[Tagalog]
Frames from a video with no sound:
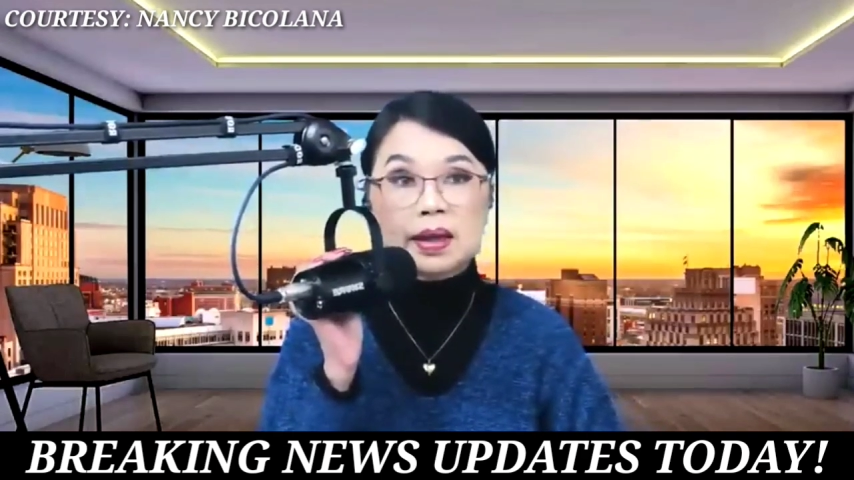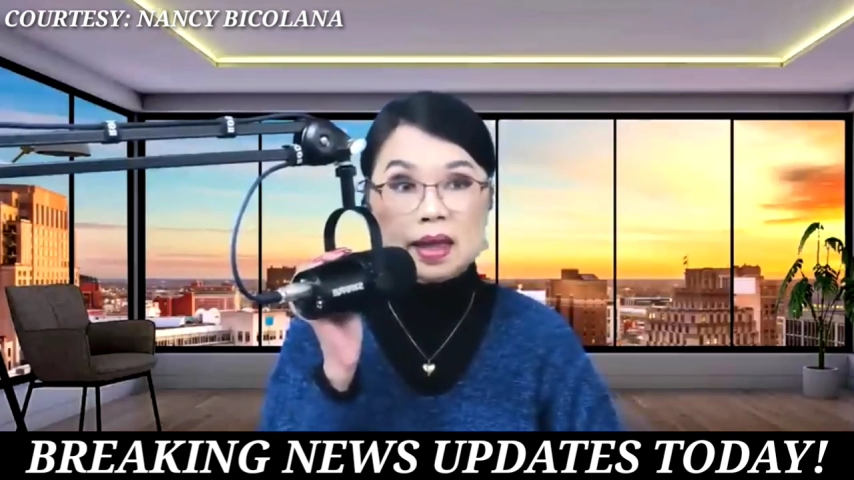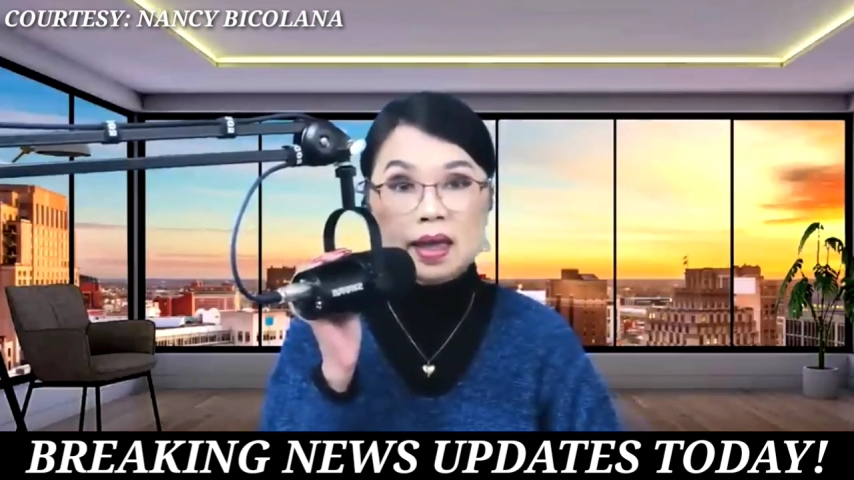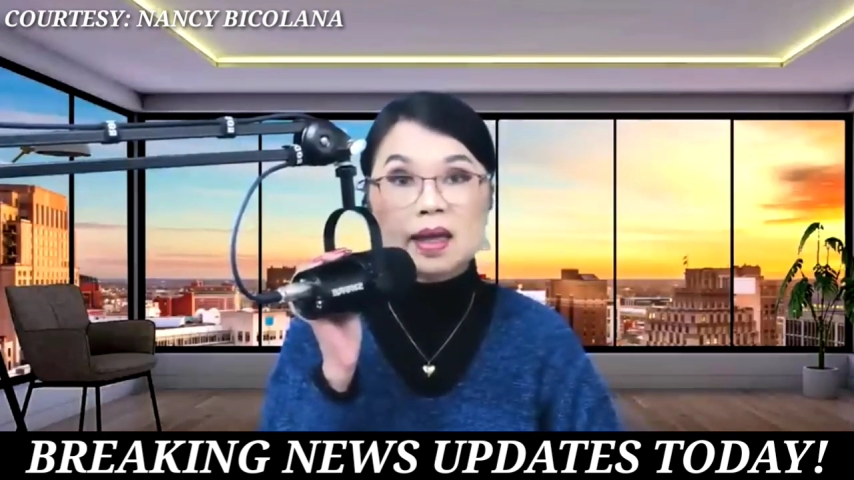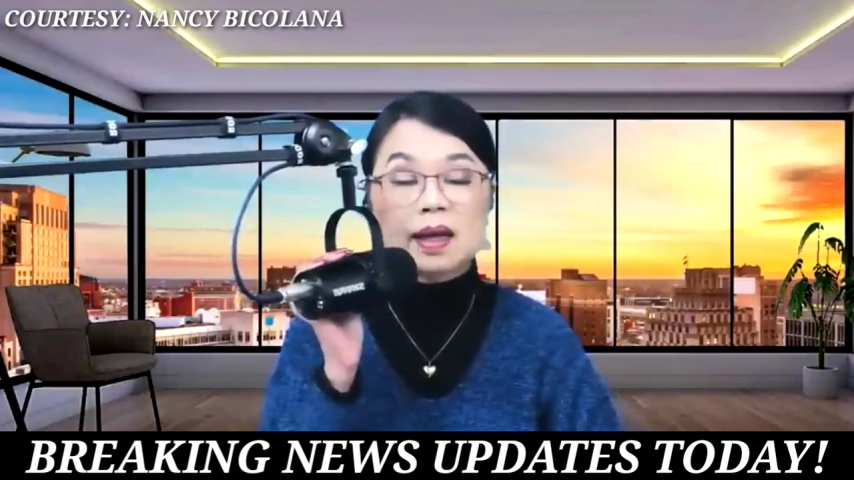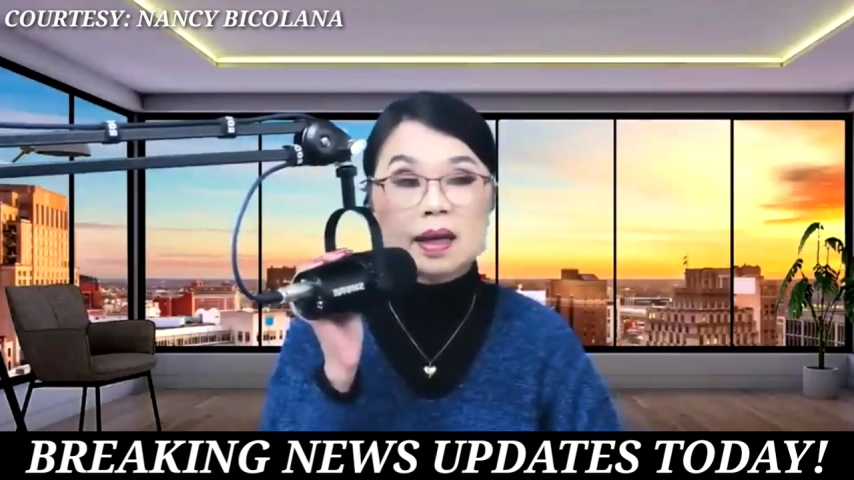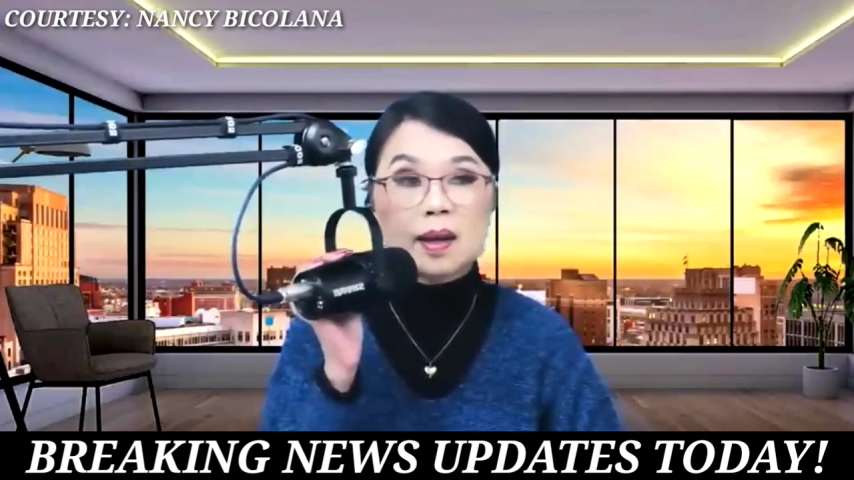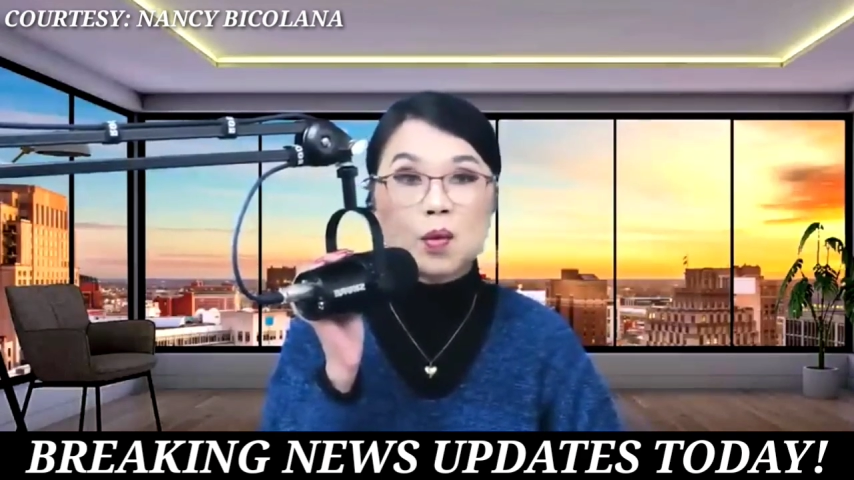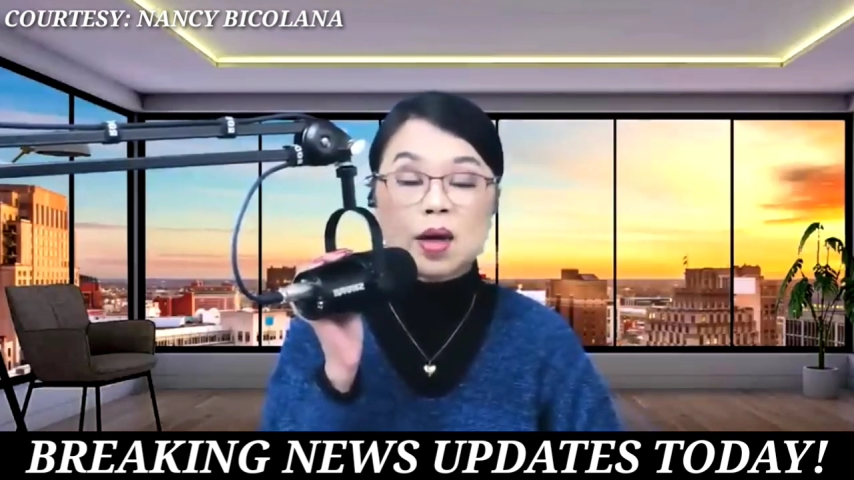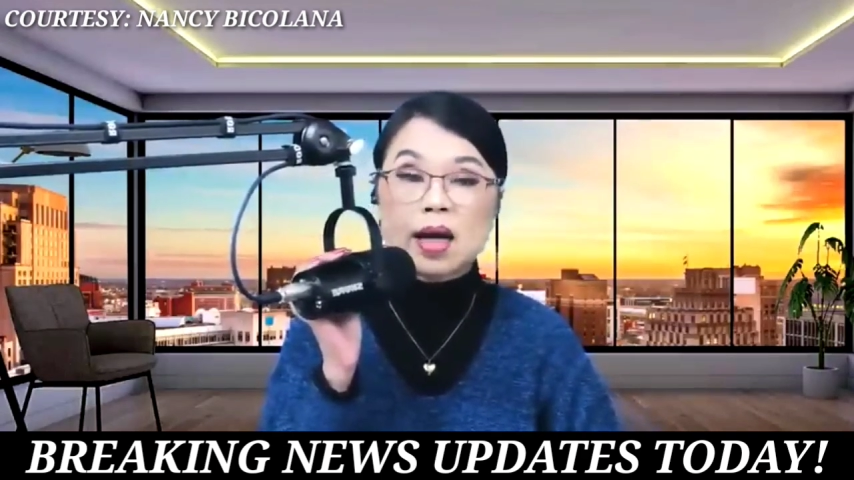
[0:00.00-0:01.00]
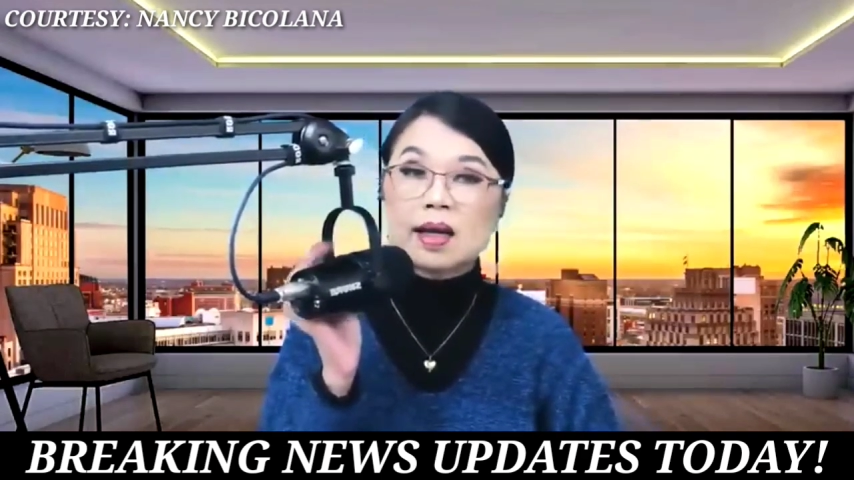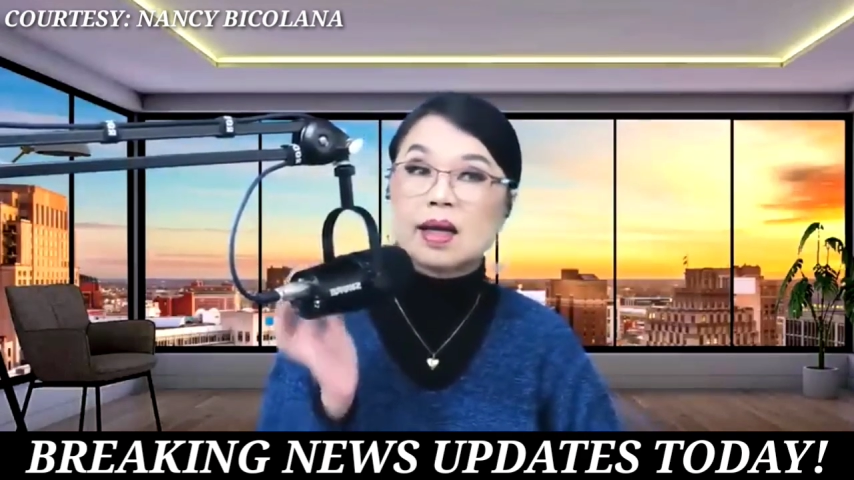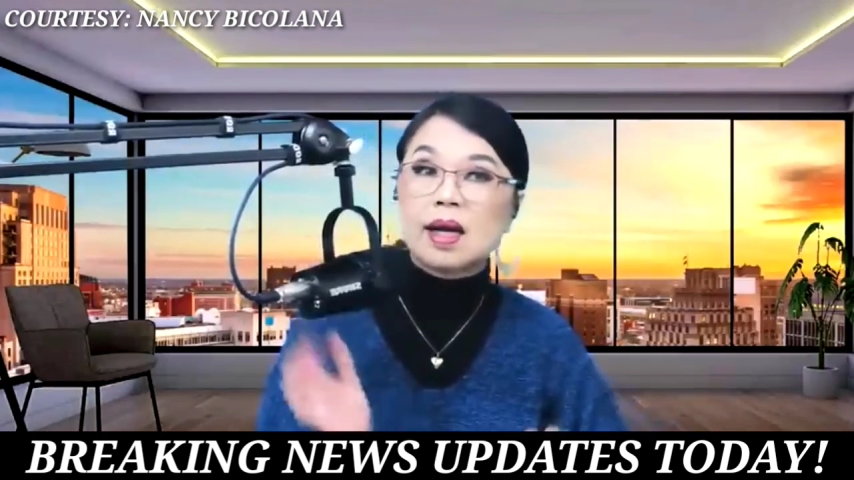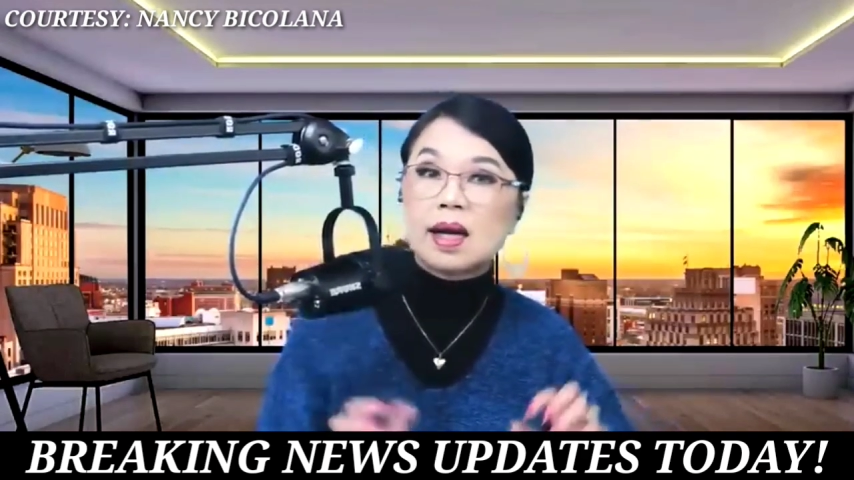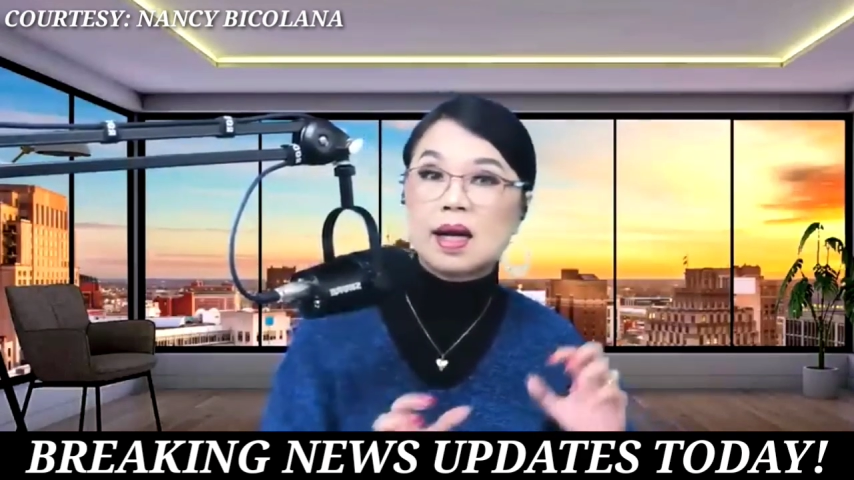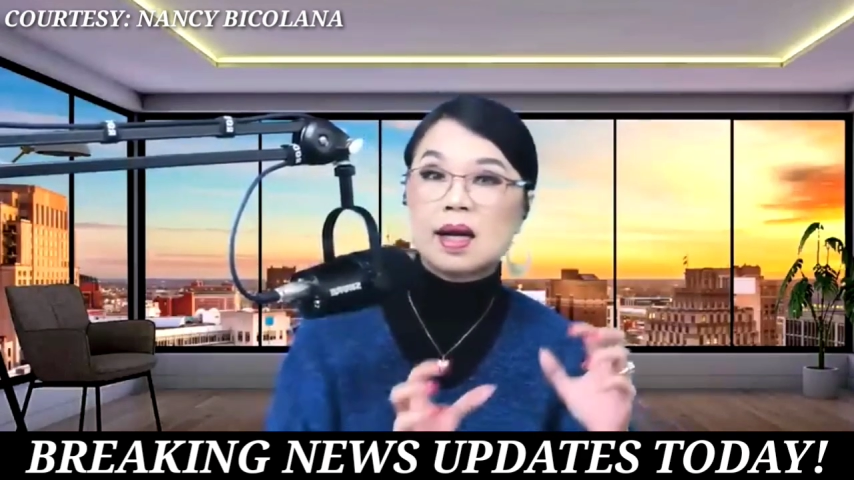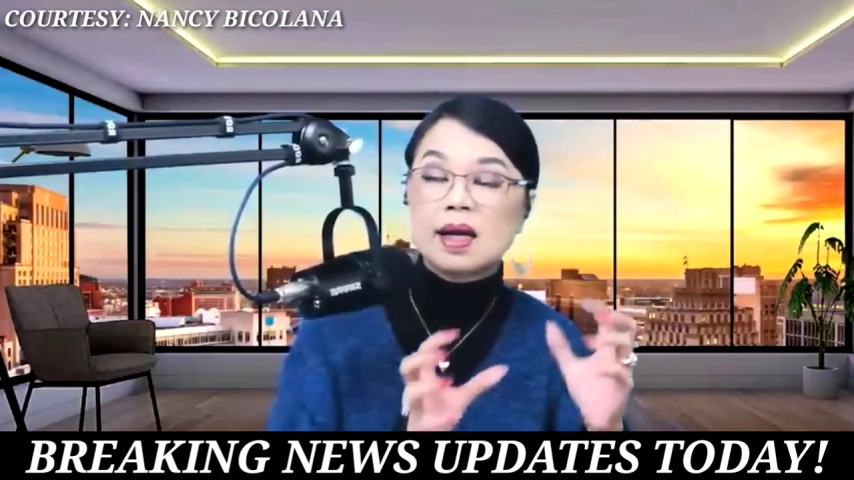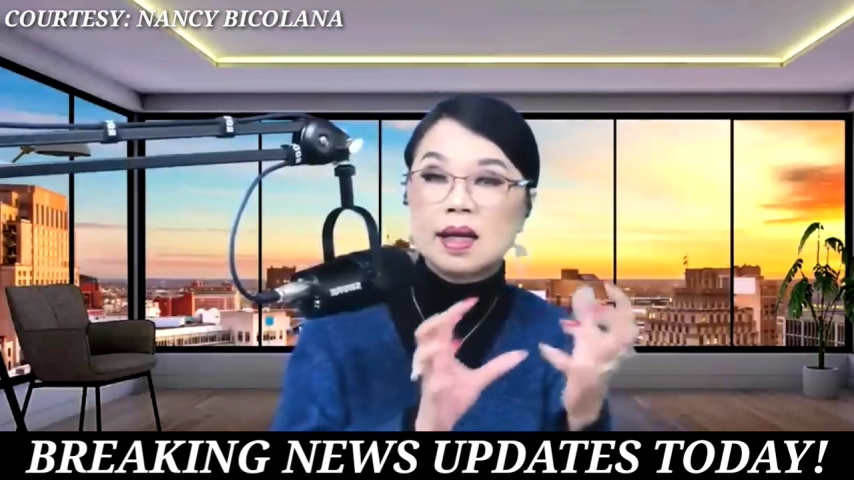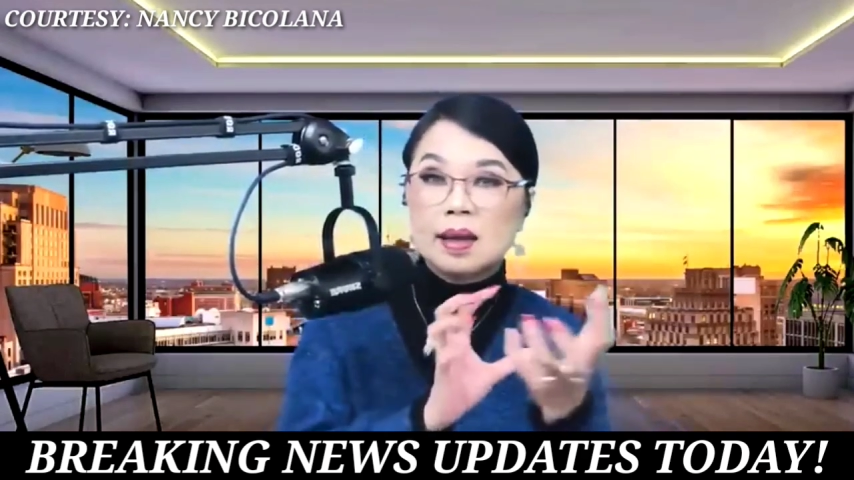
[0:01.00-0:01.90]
talagang uh, mukhang uh,